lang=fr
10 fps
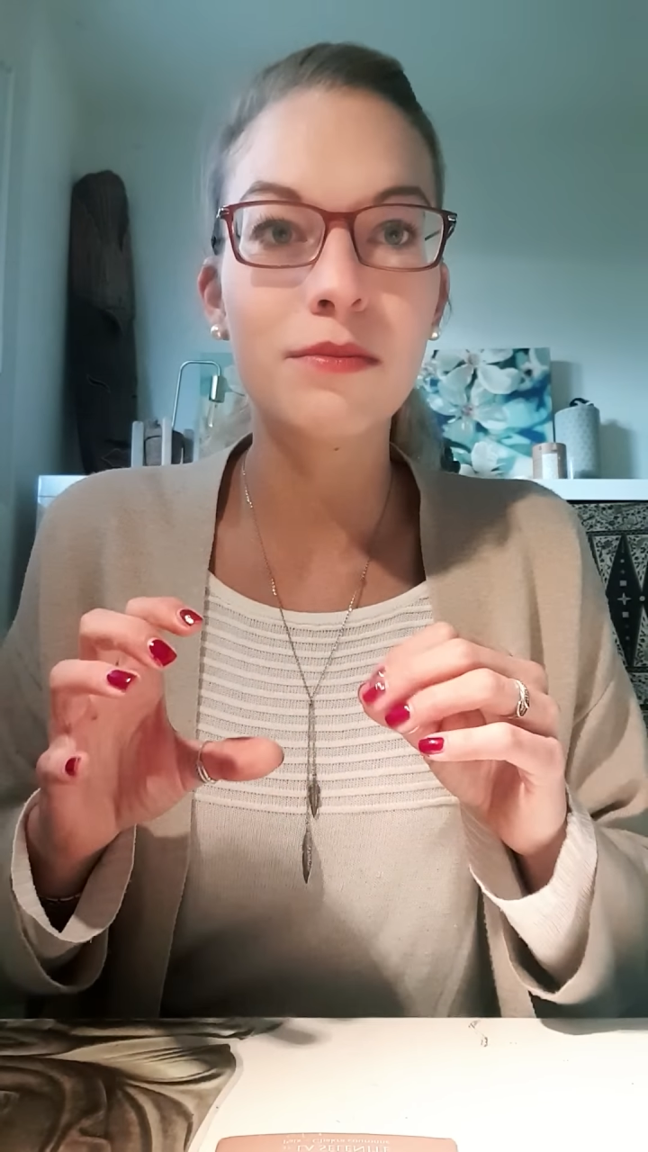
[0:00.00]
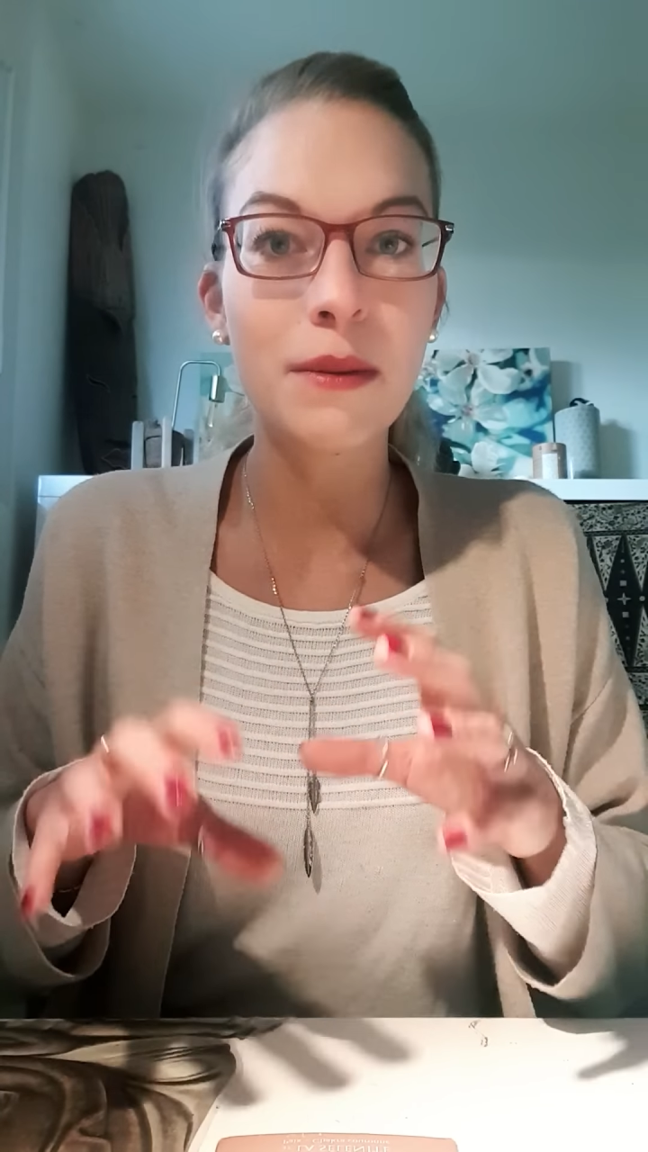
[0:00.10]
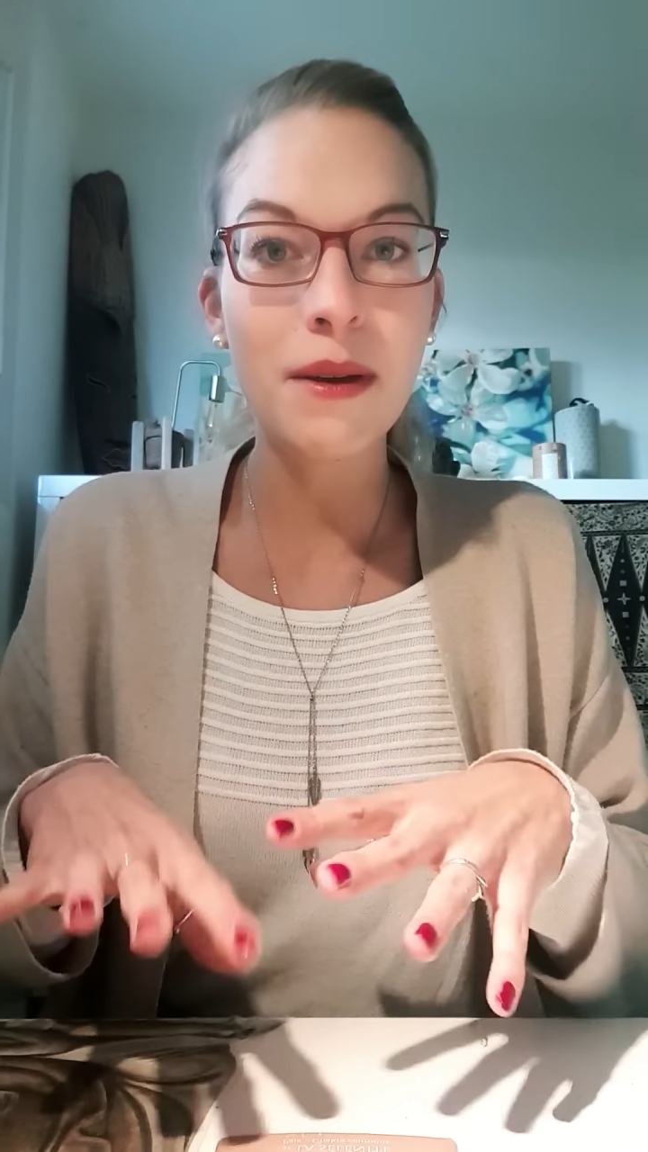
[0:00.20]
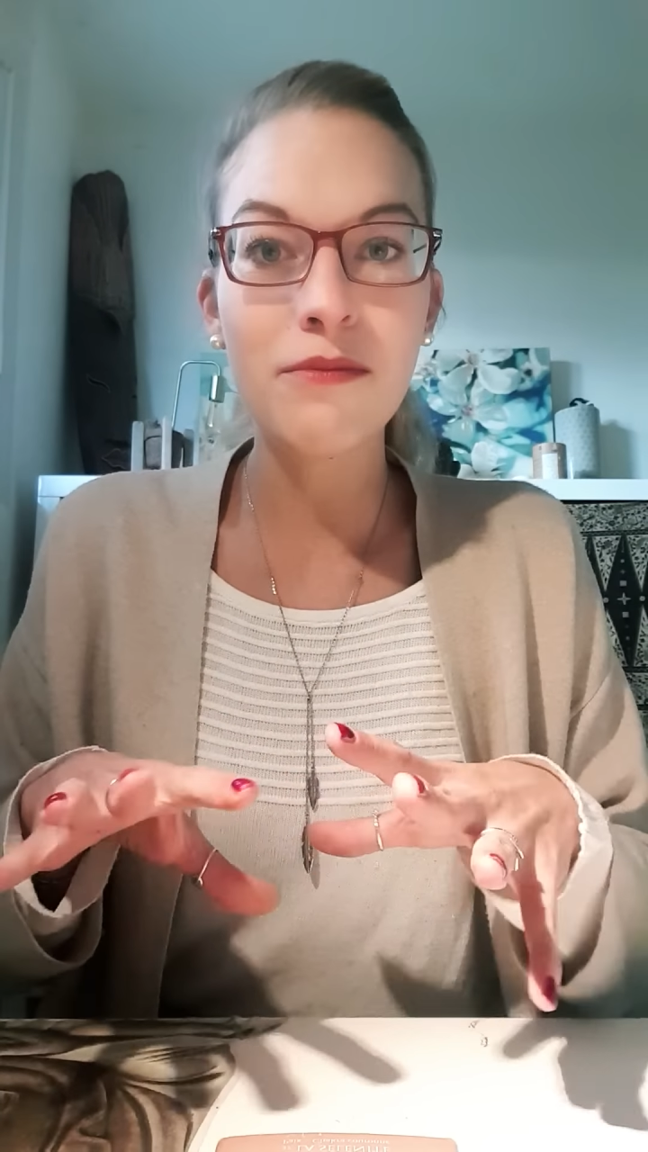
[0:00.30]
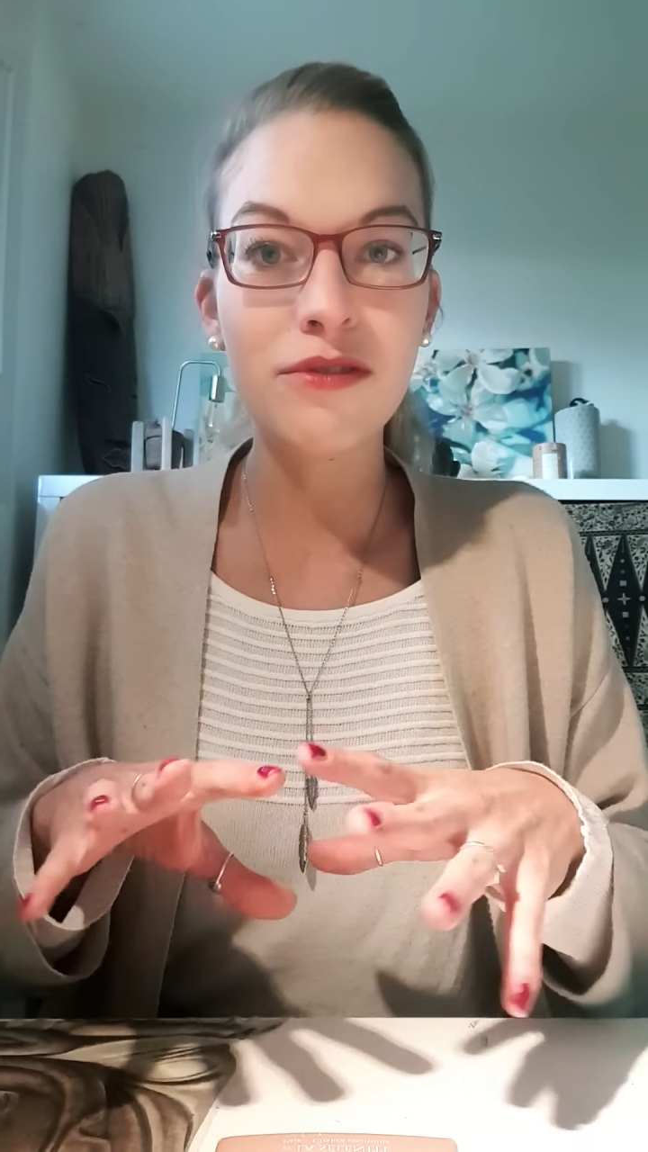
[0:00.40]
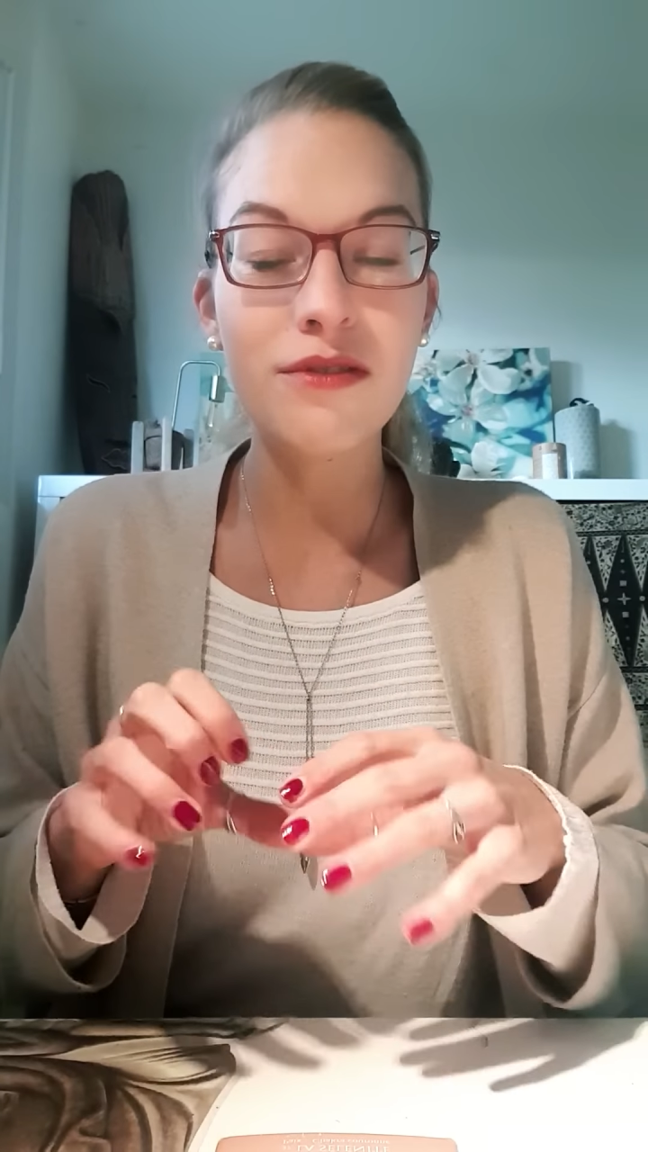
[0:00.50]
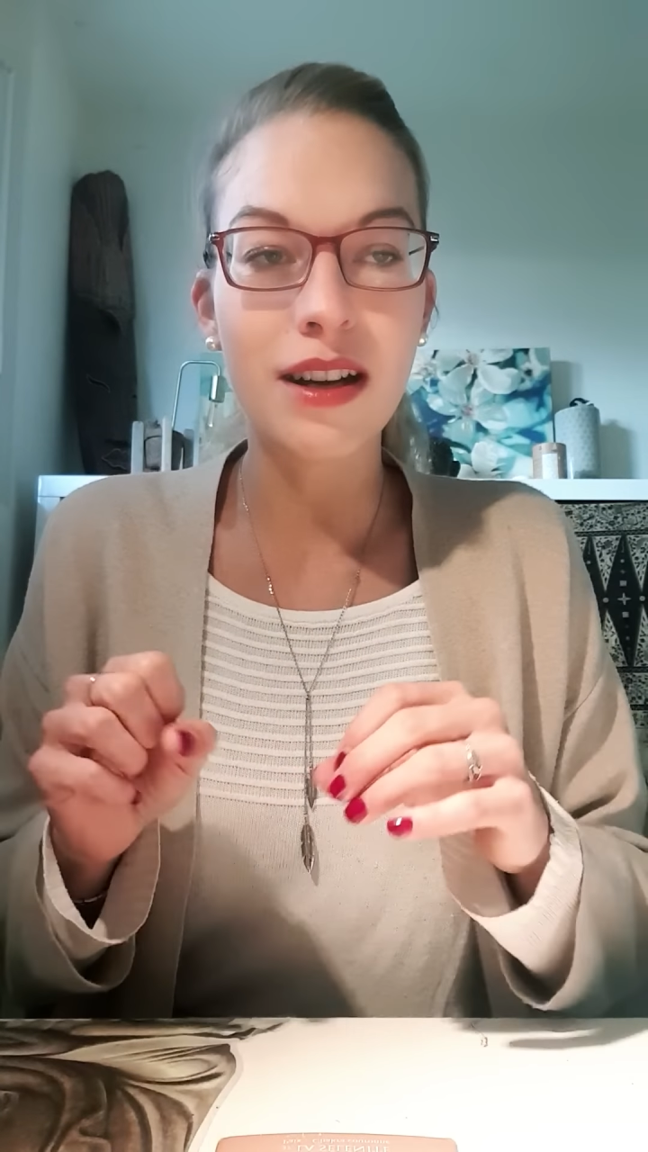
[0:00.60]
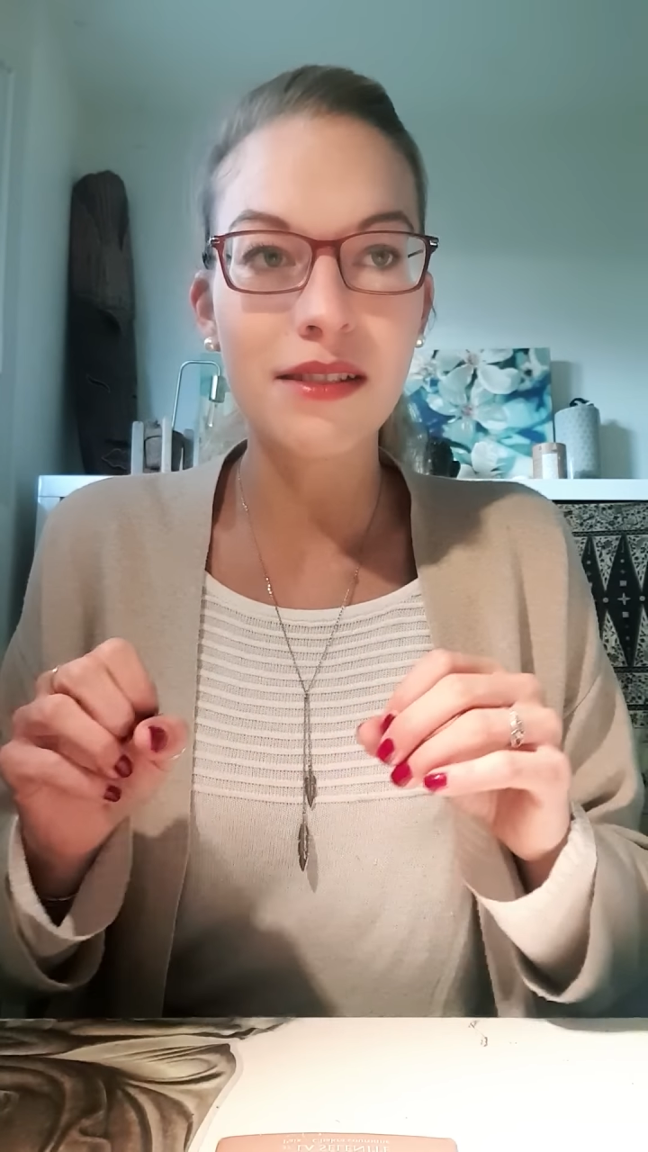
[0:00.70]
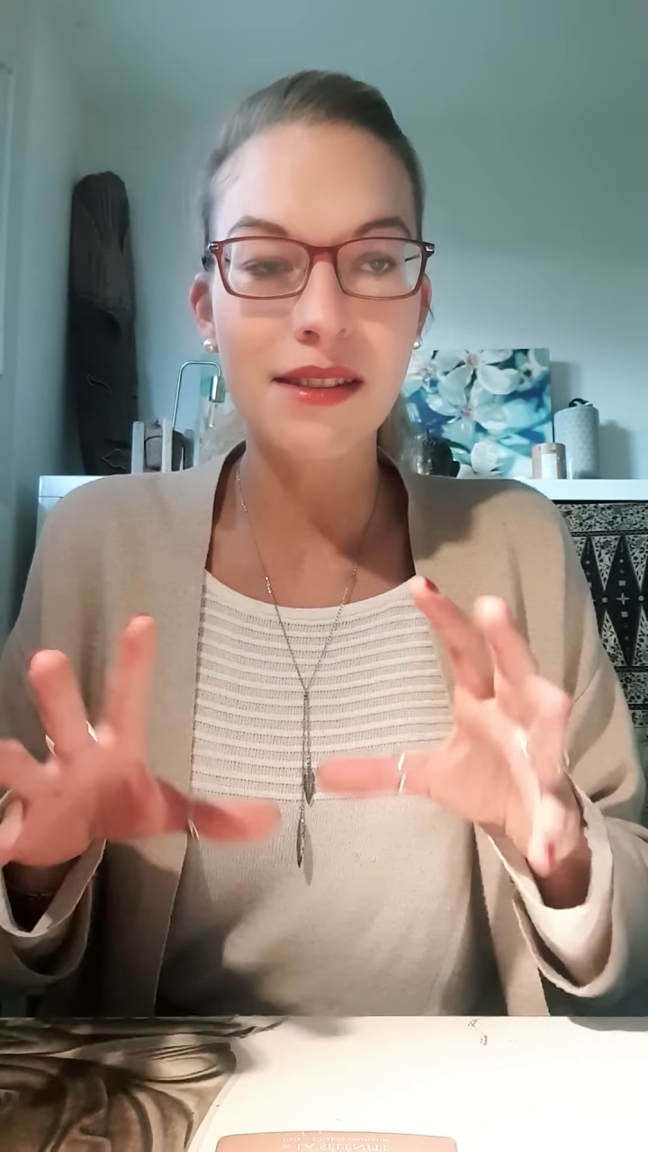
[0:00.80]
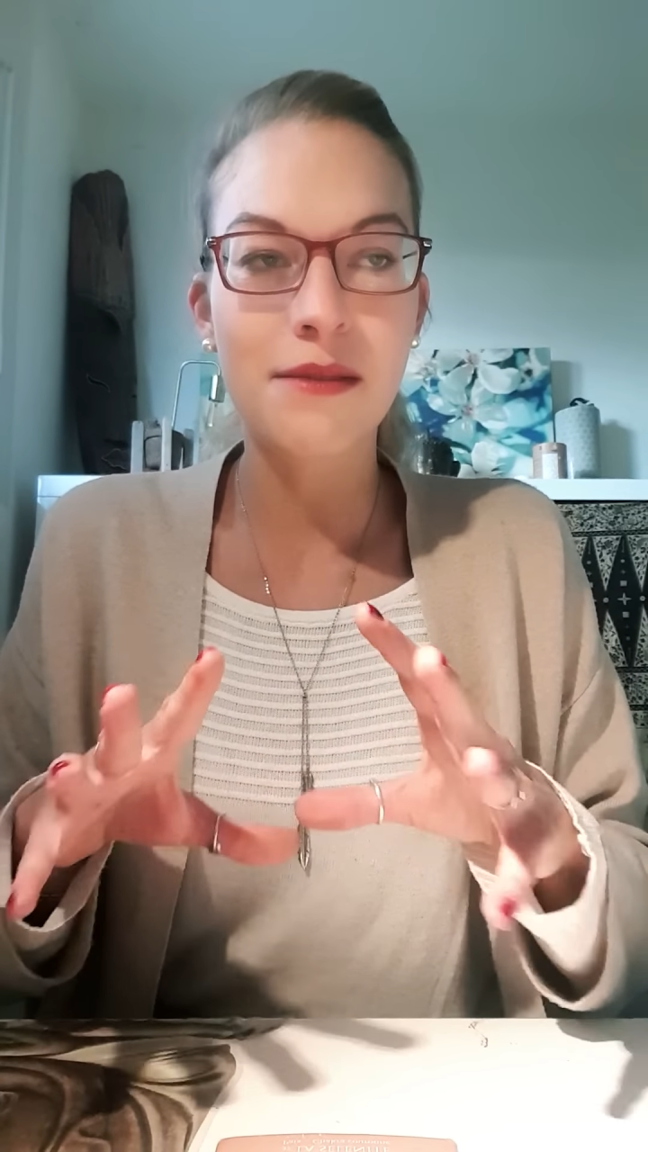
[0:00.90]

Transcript: Mais même vous, hein, ça,